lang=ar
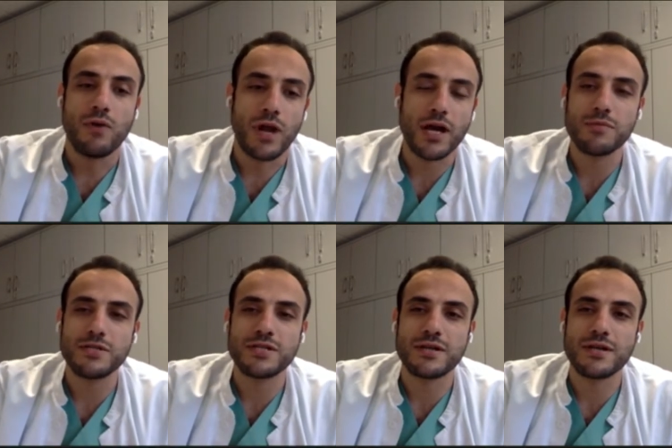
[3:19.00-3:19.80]
ولكن
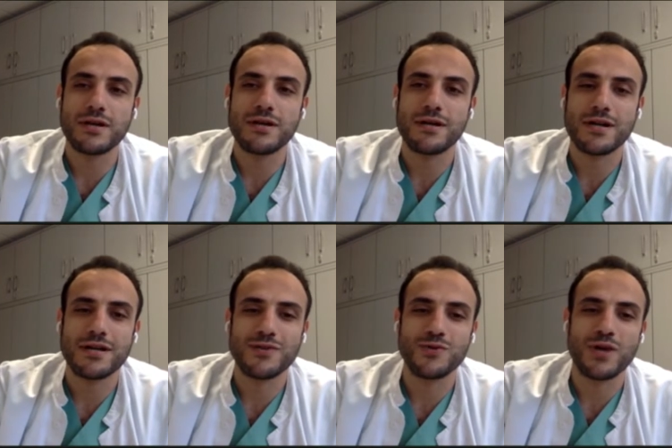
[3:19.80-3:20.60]
بطريقه
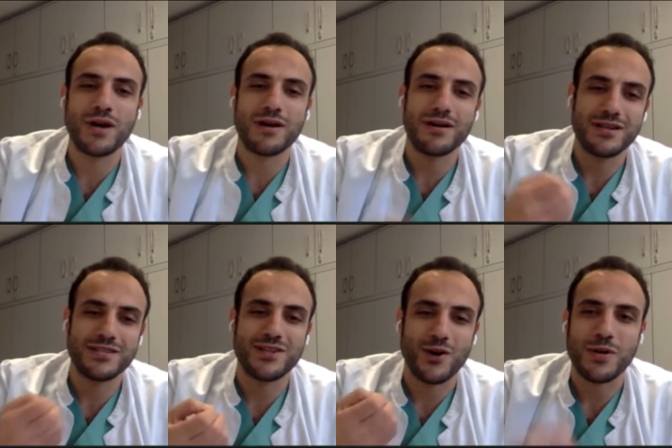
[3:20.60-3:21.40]
خلينا نقول اقل
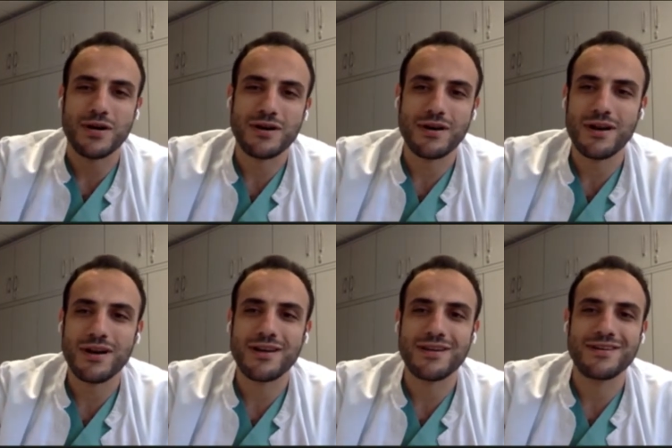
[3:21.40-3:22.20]
تراما
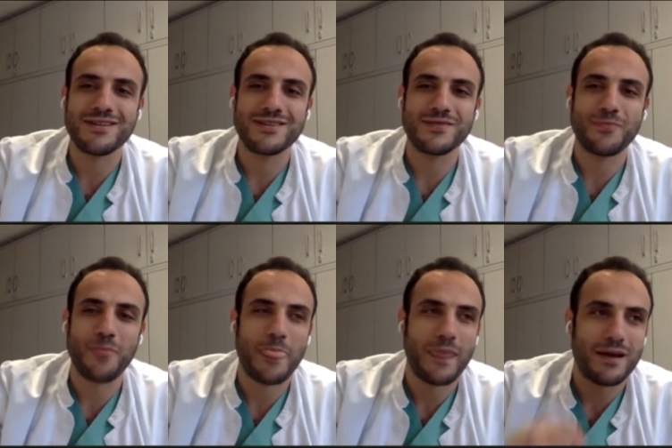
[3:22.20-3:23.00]
اقل
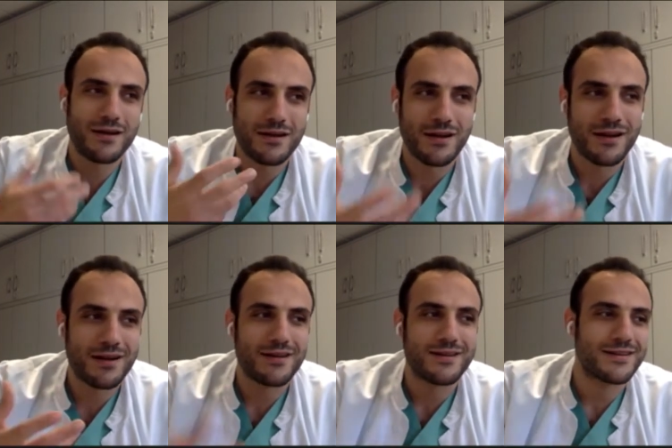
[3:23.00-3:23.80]

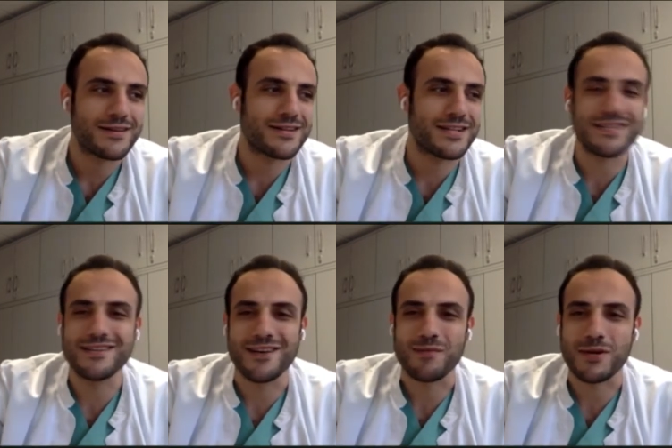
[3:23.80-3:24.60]
اقل آه، اذيه
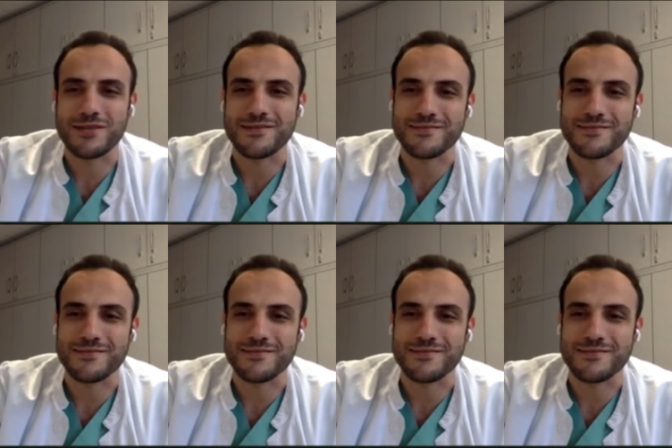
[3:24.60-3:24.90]
اذيه